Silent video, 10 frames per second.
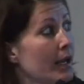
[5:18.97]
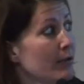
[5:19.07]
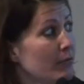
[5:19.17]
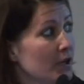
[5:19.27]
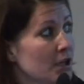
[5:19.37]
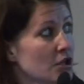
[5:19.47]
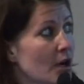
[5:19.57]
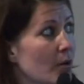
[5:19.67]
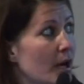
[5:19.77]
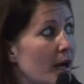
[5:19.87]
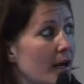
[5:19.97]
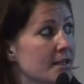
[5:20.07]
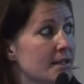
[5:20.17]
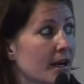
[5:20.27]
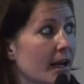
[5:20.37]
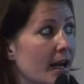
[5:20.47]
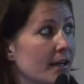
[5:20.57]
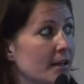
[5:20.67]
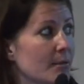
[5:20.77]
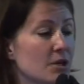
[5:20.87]
Infine c'è la
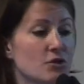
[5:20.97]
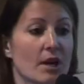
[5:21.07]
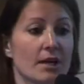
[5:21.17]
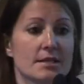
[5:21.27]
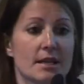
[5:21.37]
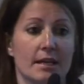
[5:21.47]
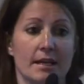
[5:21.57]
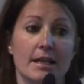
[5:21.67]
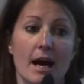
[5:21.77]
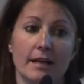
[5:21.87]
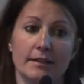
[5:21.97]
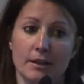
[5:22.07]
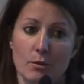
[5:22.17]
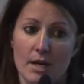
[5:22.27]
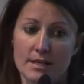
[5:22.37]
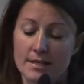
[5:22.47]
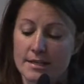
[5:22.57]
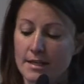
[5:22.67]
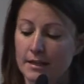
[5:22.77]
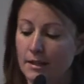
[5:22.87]
stragrande maggioranza dei dati, quasi il
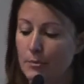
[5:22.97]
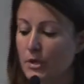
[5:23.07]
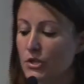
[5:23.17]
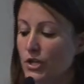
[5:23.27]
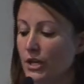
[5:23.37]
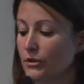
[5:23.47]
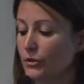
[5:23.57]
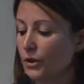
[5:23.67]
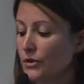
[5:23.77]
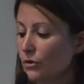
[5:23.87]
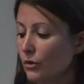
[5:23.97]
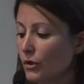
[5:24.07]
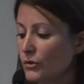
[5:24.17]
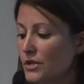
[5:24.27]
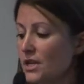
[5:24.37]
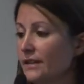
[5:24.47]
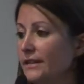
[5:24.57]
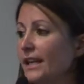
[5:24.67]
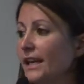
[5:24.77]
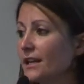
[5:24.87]
70%, che sono i
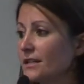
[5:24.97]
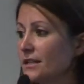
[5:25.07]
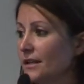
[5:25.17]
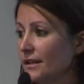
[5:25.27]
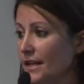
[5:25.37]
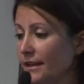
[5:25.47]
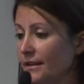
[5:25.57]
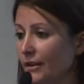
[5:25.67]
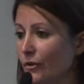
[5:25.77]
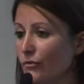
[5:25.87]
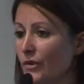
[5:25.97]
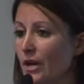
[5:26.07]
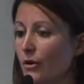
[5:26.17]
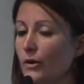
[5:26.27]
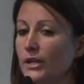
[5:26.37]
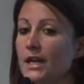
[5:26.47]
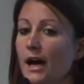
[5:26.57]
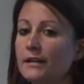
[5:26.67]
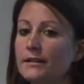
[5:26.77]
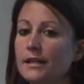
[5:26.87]
cosiddetti legacy data, ovvero i
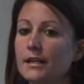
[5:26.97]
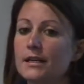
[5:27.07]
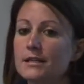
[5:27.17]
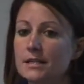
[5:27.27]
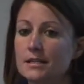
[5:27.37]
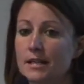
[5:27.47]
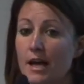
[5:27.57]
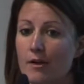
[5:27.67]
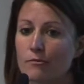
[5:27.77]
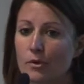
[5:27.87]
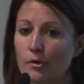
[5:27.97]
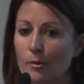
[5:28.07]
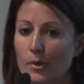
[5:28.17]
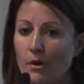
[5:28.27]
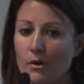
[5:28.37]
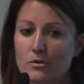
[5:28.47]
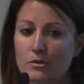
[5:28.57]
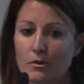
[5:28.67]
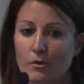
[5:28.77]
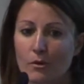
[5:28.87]
dati che sì servono, però
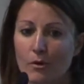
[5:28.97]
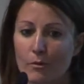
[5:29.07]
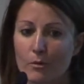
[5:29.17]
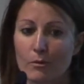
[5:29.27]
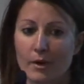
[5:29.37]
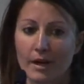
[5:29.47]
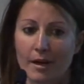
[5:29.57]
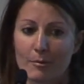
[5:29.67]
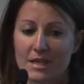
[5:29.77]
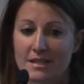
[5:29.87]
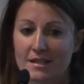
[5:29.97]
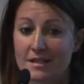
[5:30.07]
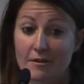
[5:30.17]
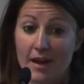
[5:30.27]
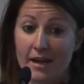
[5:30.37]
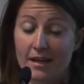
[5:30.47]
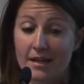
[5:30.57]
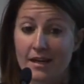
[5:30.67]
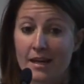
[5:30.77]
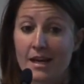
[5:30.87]
sono comunque abbastanza vecchi,